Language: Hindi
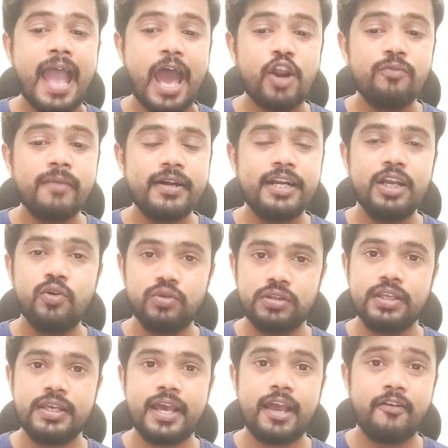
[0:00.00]
एरोमेटिक
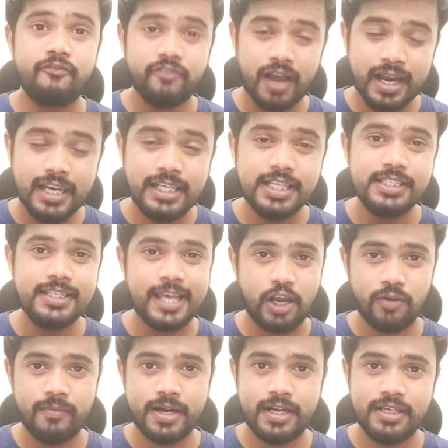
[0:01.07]
होती है हल्की सी
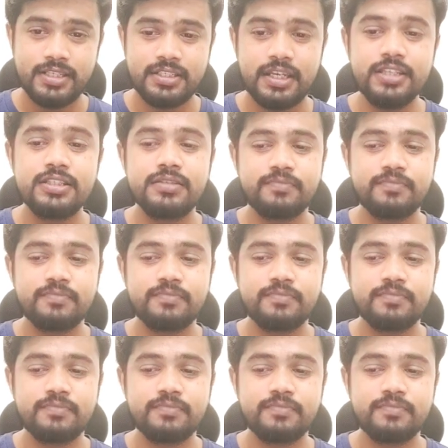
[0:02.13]
एरोमेटिक इसकी